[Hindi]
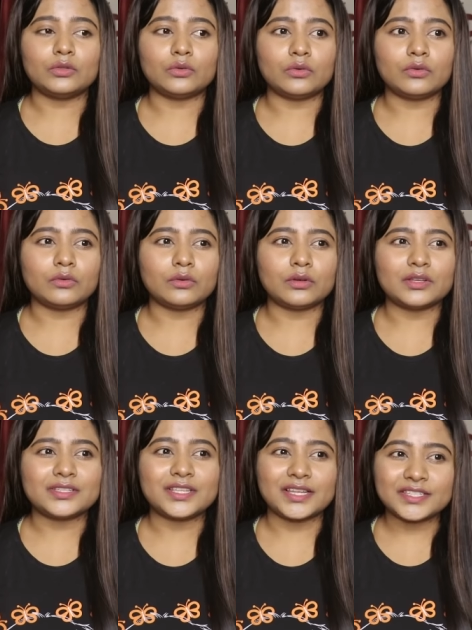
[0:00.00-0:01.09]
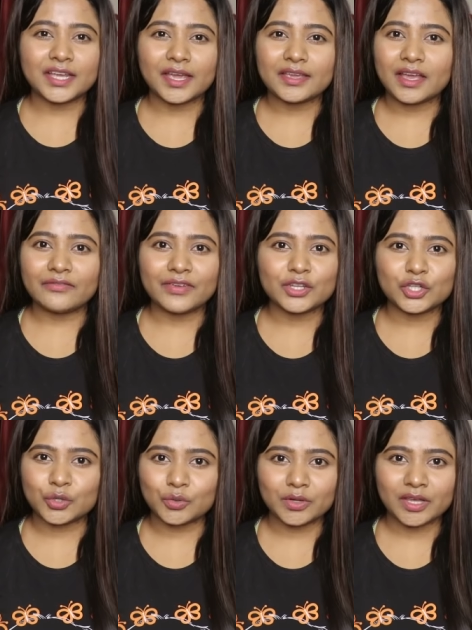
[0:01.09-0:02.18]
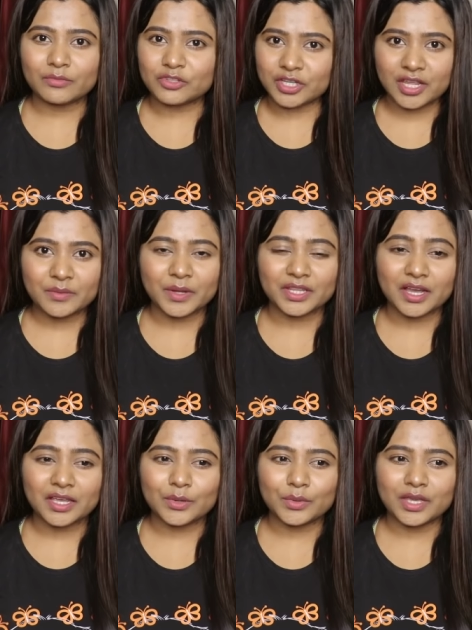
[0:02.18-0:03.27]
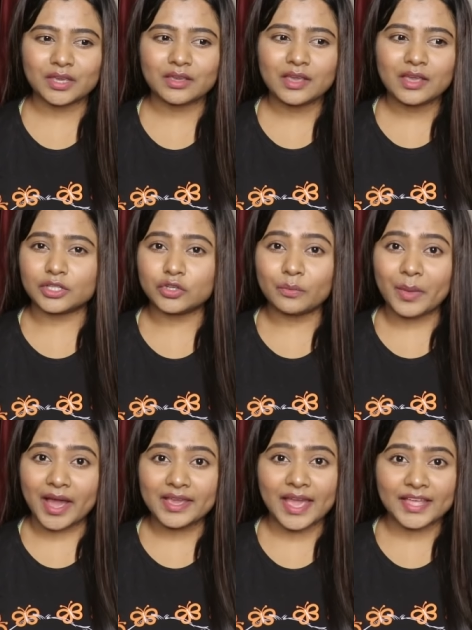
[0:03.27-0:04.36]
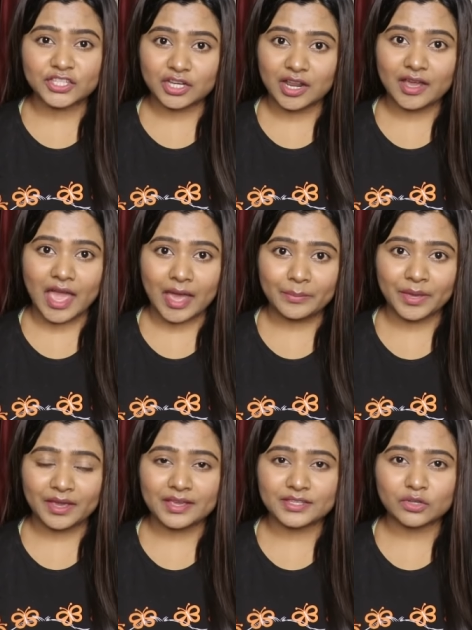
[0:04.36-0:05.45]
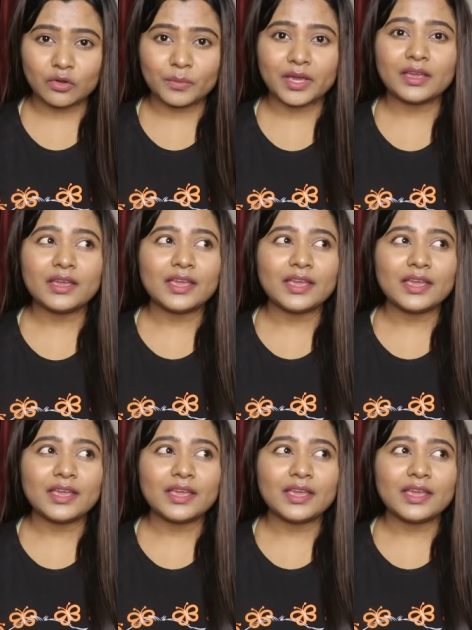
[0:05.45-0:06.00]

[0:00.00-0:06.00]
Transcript: तो सच है या फिर झूठ है मुझे नहीं पता क्योंकि जो माई एंजेला ऐप है इसको मैं